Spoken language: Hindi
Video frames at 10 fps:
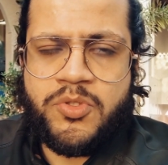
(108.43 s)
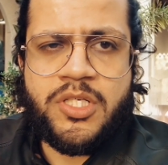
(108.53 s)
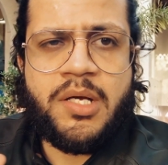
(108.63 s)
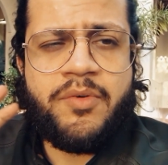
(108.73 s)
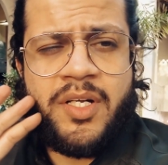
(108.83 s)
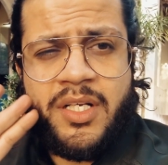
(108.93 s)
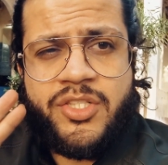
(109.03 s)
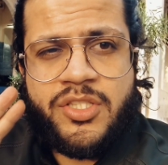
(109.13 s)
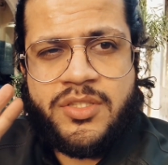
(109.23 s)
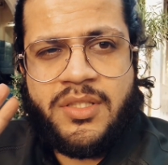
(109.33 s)
मुझे काफ़ी
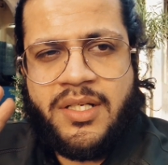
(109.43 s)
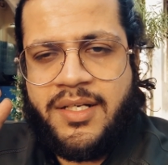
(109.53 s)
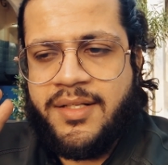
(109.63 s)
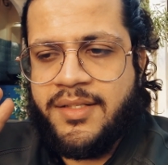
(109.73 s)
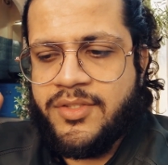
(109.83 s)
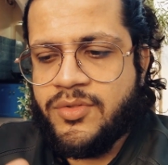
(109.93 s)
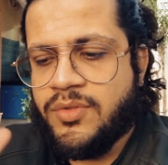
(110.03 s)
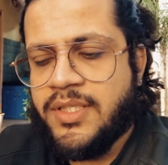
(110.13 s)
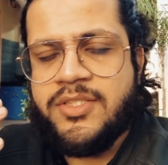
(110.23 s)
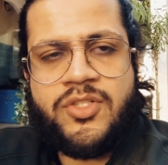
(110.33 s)
डिलीशियस सा लग रहा था
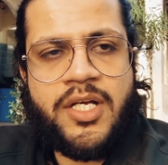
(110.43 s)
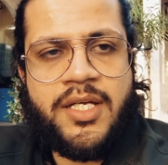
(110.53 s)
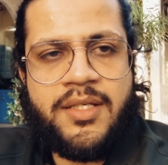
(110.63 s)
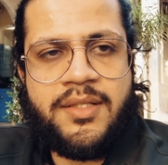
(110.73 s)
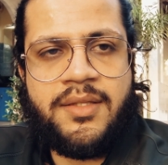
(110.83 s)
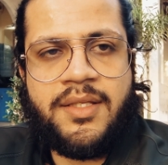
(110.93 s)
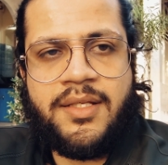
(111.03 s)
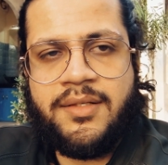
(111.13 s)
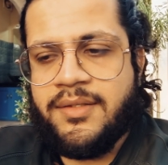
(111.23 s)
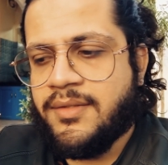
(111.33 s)
सो लेट्स ट्राई
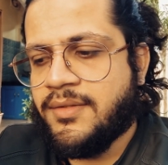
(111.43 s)
देन